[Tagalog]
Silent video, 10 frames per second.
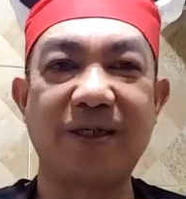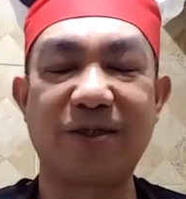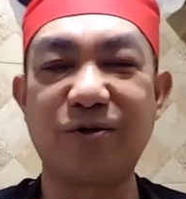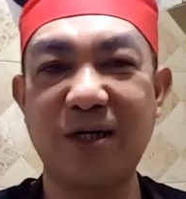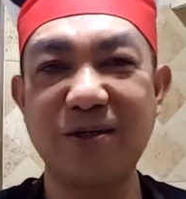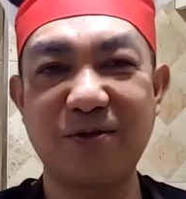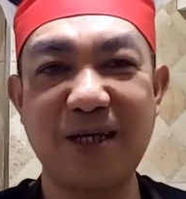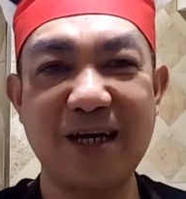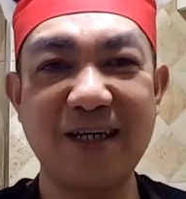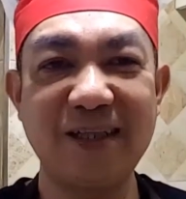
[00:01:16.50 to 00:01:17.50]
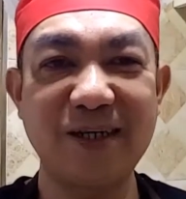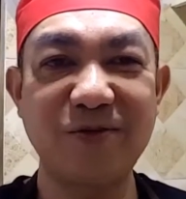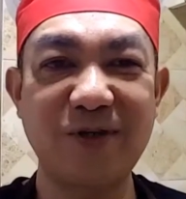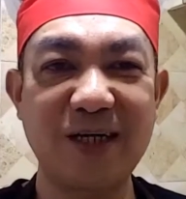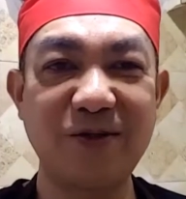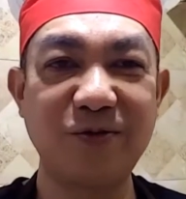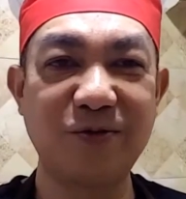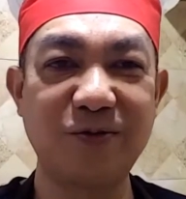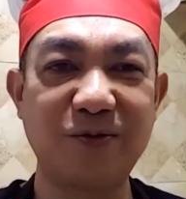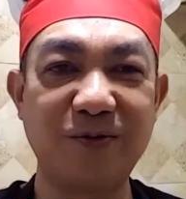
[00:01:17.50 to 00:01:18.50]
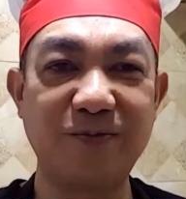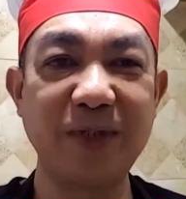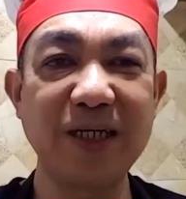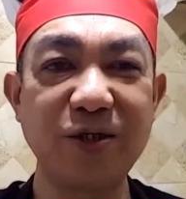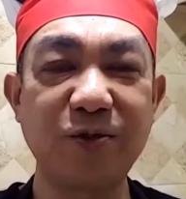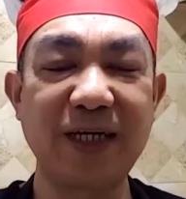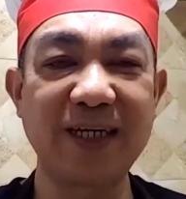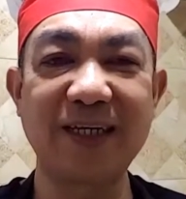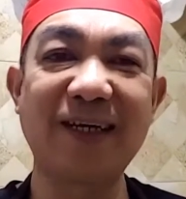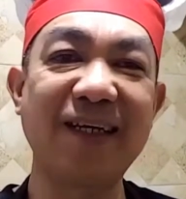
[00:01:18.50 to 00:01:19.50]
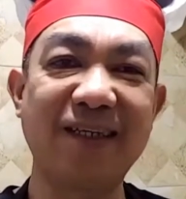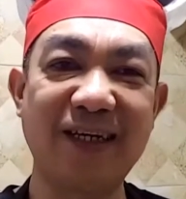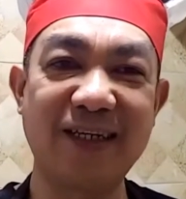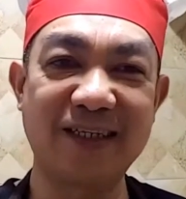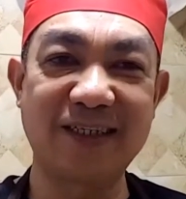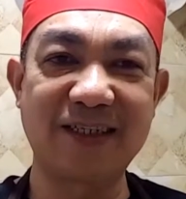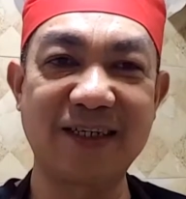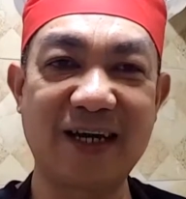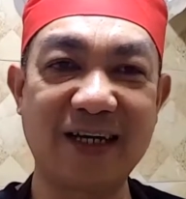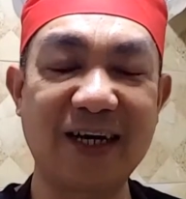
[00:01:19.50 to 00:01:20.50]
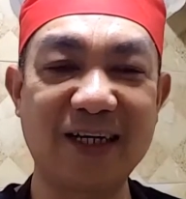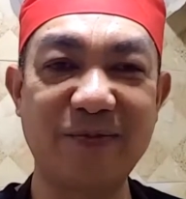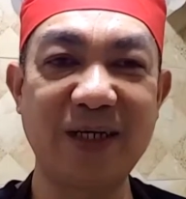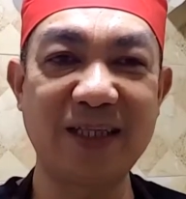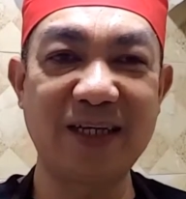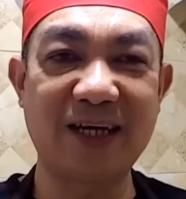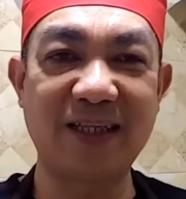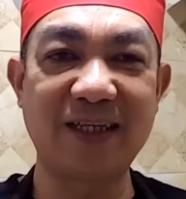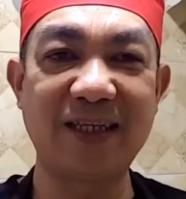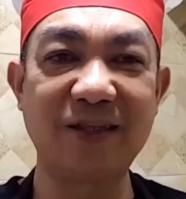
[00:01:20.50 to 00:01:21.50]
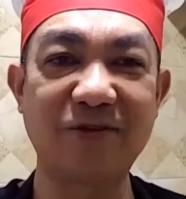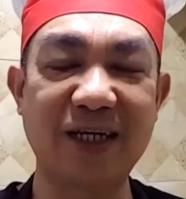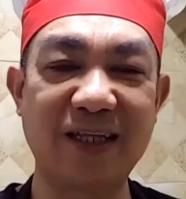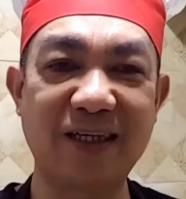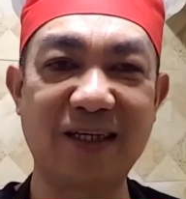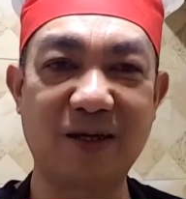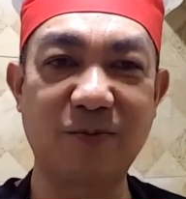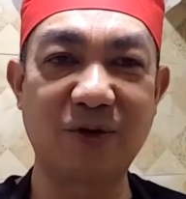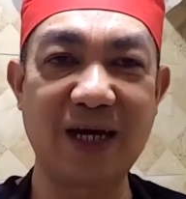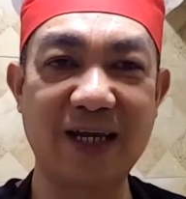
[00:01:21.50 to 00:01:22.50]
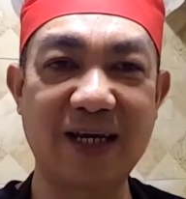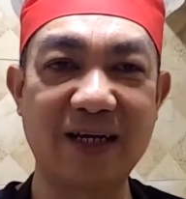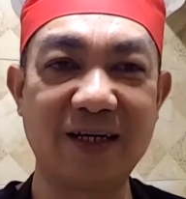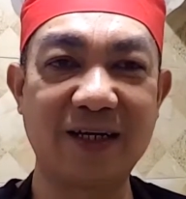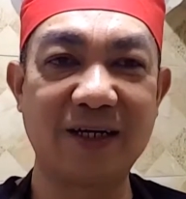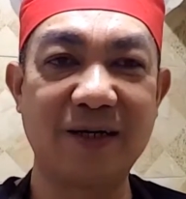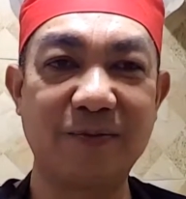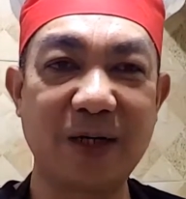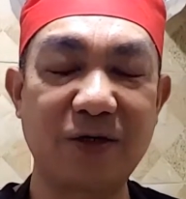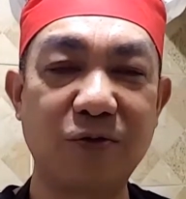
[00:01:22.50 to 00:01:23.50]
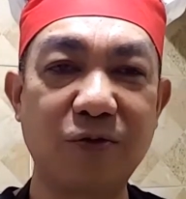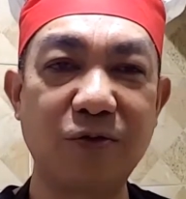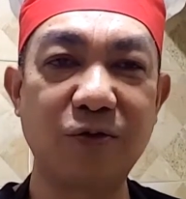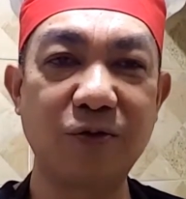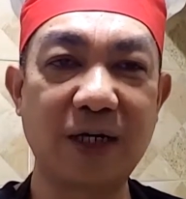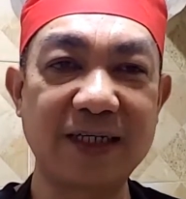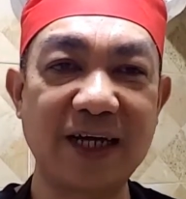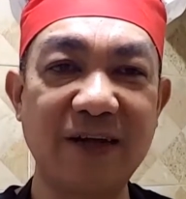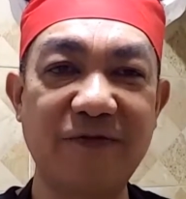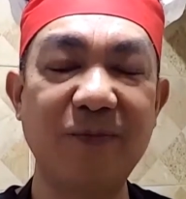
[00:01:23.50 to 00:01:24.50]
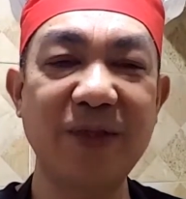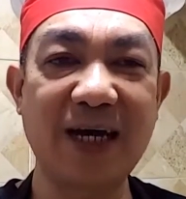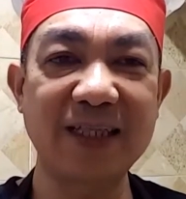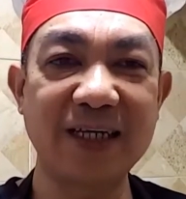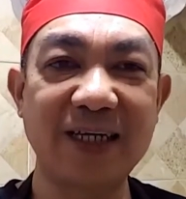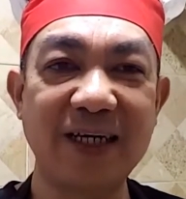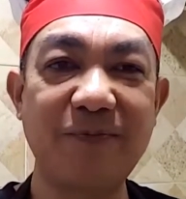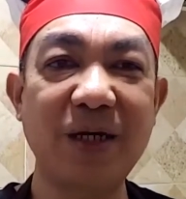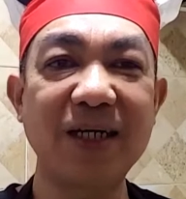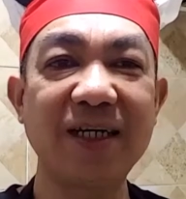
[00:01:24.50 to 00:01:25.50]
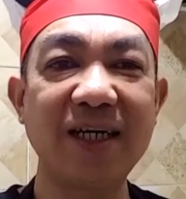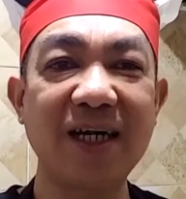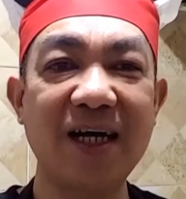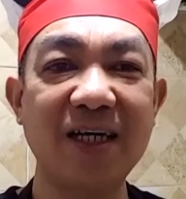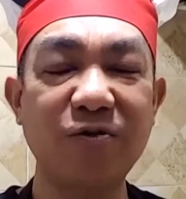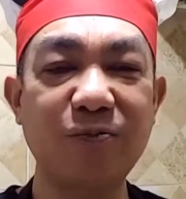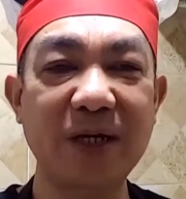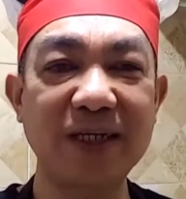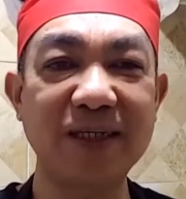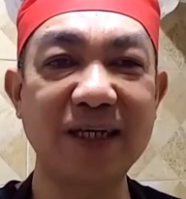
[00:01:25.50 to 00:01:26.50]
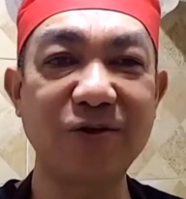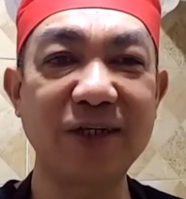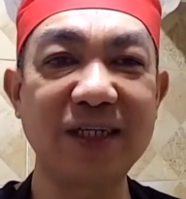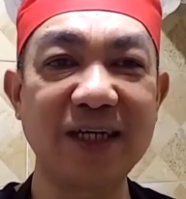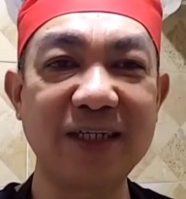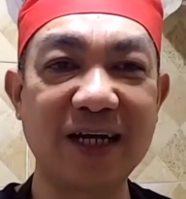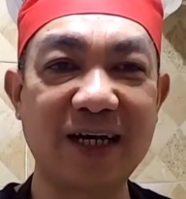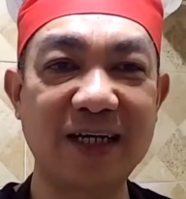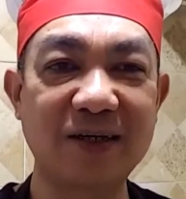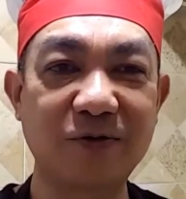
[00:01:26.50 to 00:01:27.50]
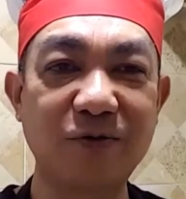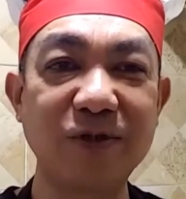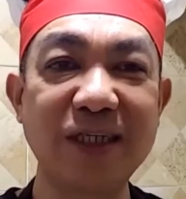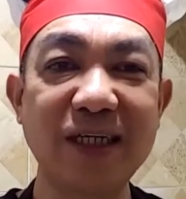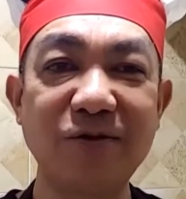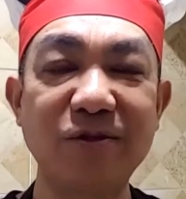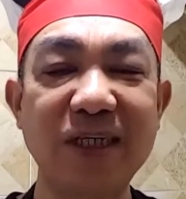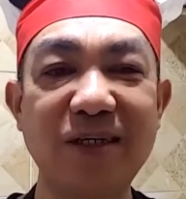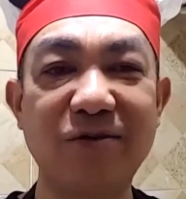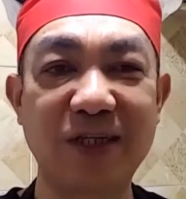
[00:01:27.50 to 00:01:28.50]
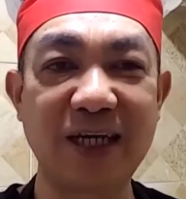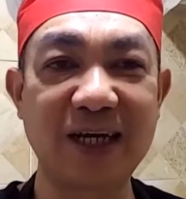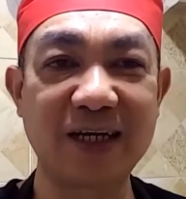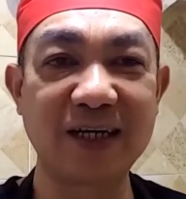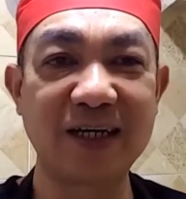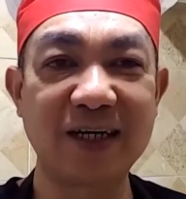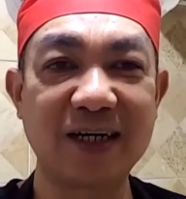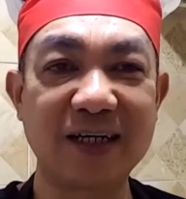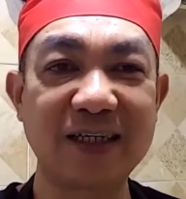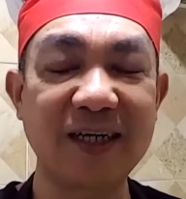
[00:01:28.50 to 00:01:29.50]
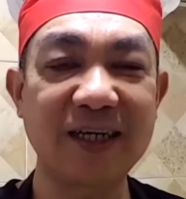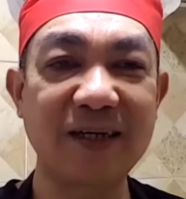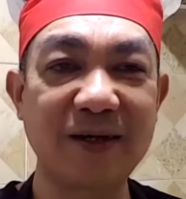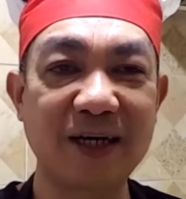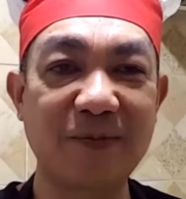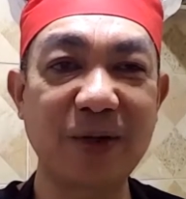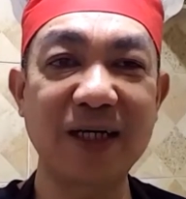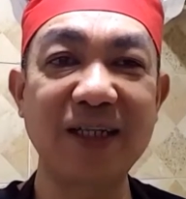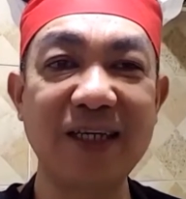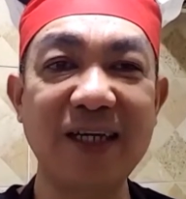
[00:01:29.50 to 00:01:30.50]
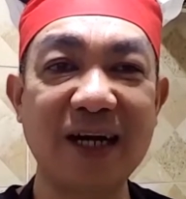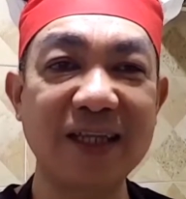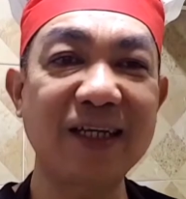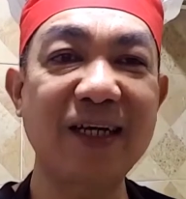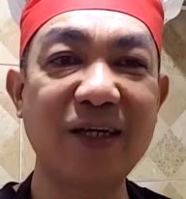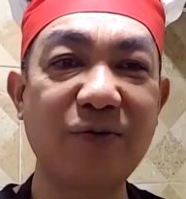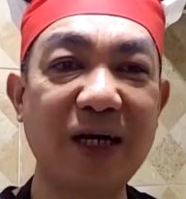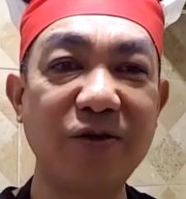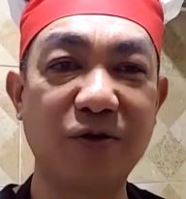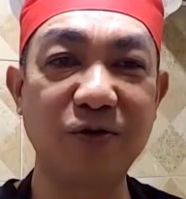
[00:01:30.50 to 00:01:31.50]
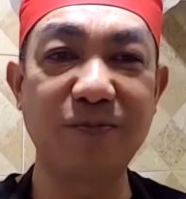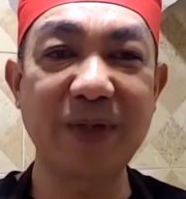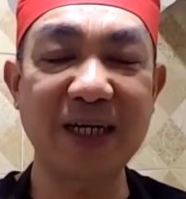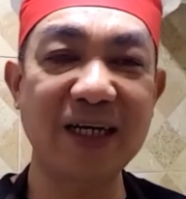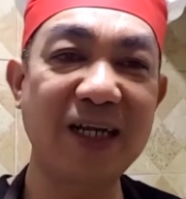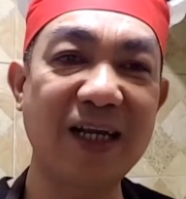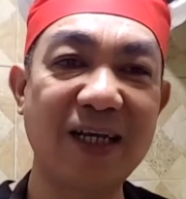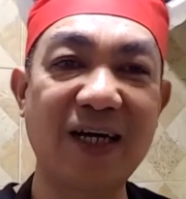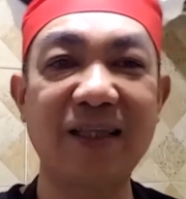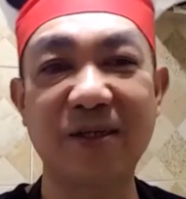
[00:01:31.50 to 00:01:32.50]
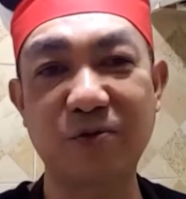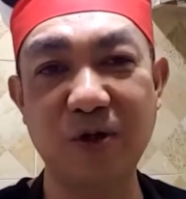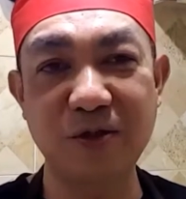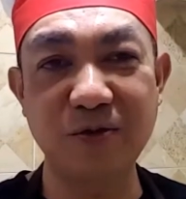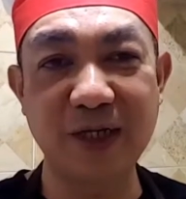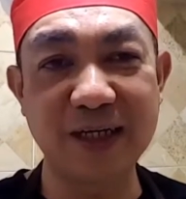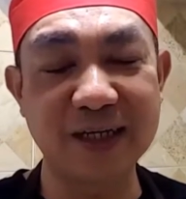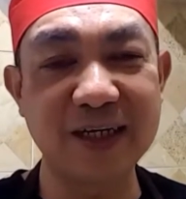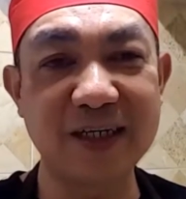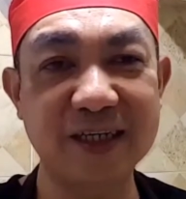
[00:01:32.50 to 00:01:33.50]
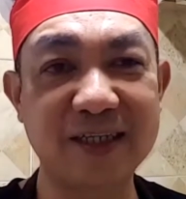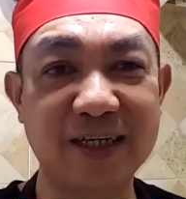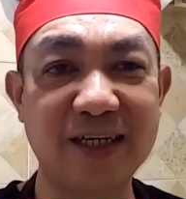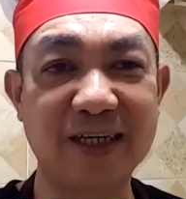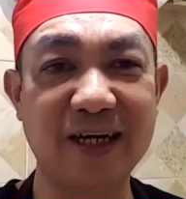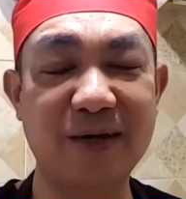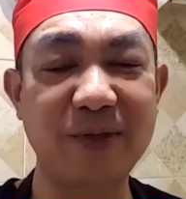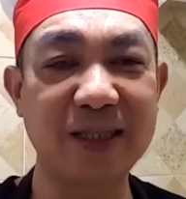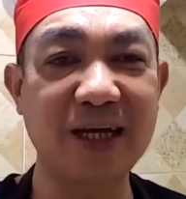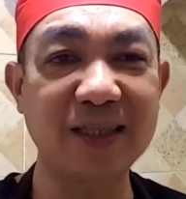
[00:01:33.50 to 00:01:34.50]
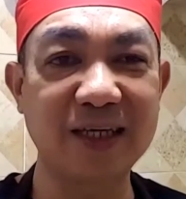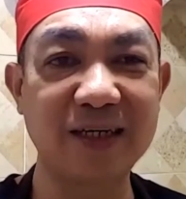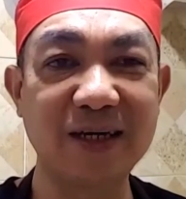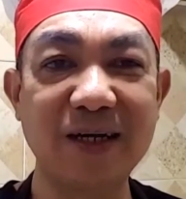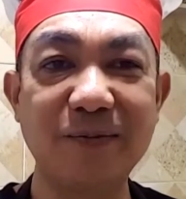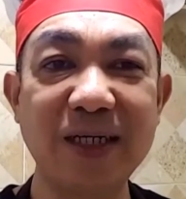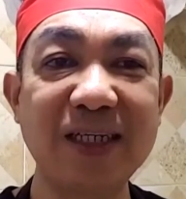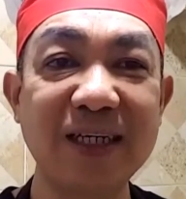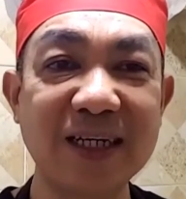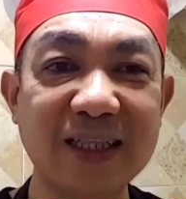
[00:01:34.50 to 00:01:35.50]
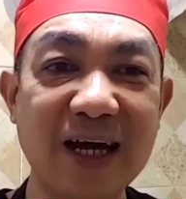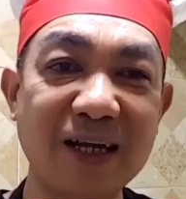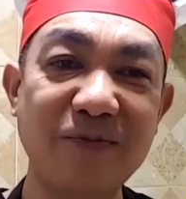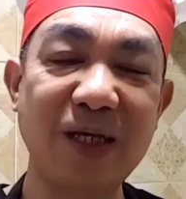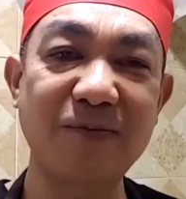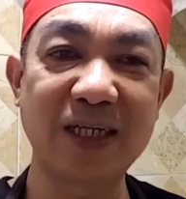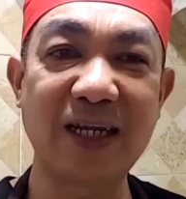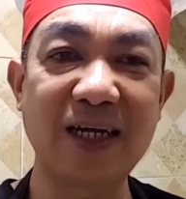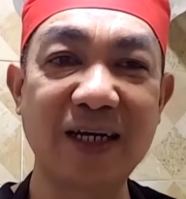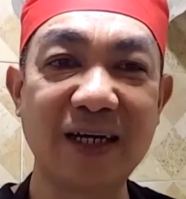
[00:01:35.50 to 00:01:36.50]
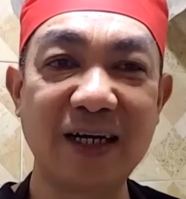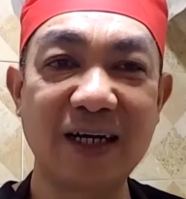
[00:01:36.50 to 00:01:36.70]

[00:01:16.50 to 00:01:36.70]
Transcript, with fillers: So ngayon, nakita nyo na yung picture na ingredients na gagamitin natin dito sa ating carbonara. Pero aside from that, ipakikilala ko pa rin sa inyo isa-isa kung sino-sino sila. Kasi kapag hindi natin ginawa yun, yung pinakilala natin kung ano yung ingredients na ginagamit natin, minsan nagdaramdam sila.